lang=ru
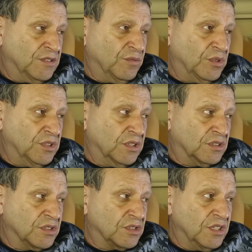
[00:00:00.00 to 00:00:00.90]
Сегодня,
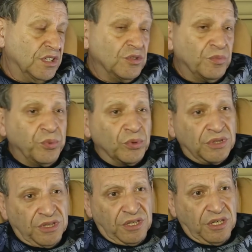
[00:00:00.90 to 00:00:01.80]
к сожалению,
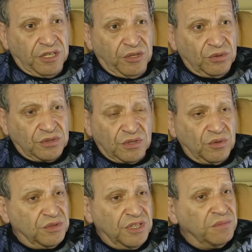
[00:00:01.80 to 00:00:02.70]
подлинно
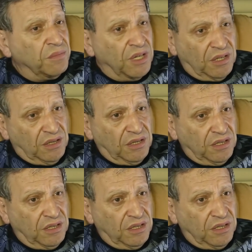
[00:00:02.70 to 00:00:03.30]
религиозных людей мало.